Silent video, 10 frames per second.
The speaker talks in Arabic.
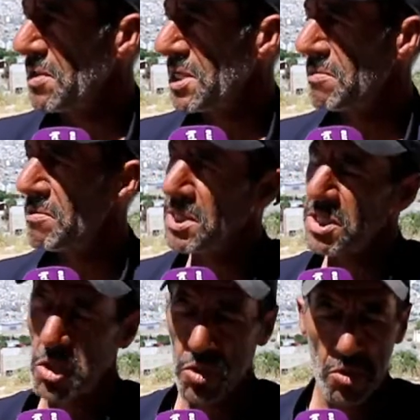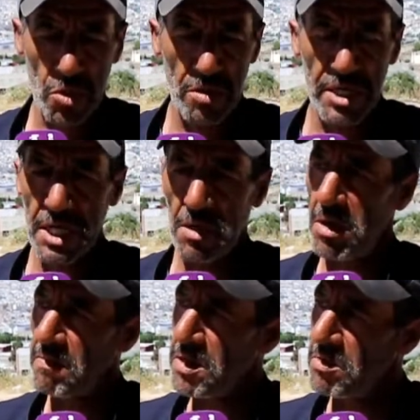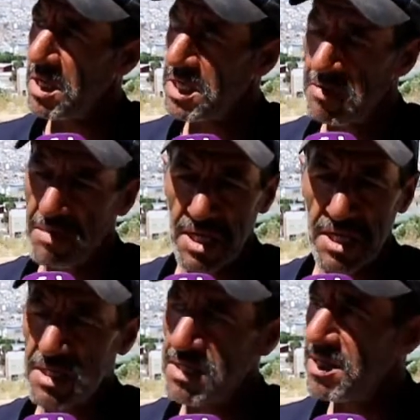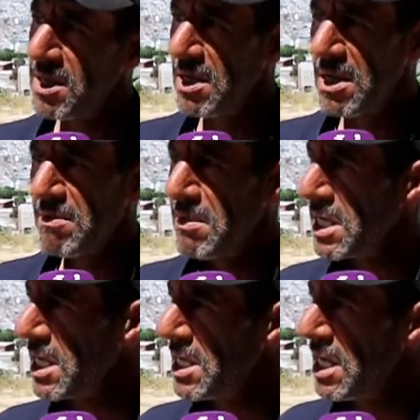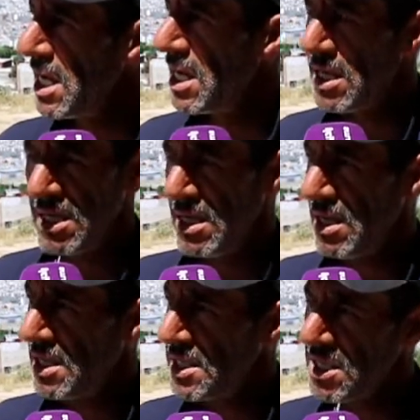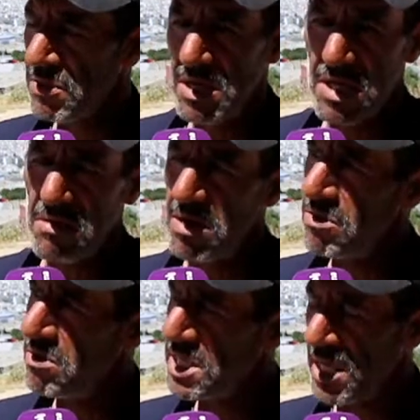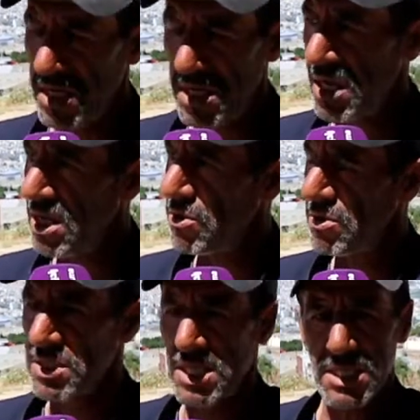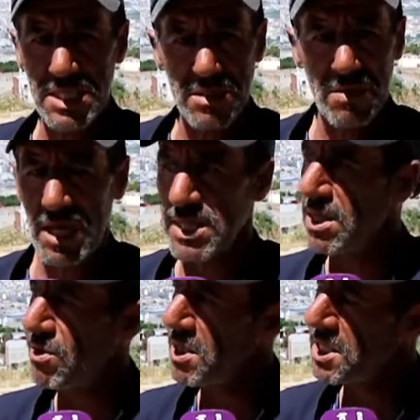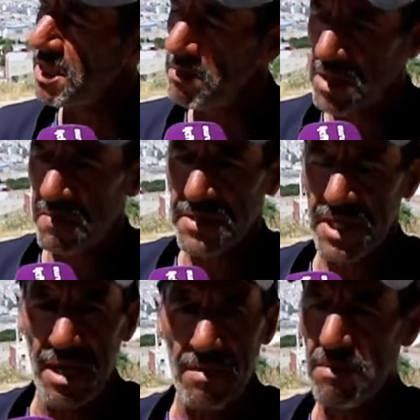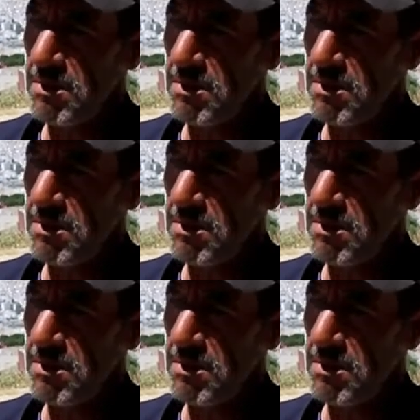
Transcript: هذه هذه ثلاث شهور حنايا واقفين وهذه ما كاين ما كاين لا حديد ولا والو لا داخل لا خارج كيجي شي واحد كيقول لك الطريق مكرفصه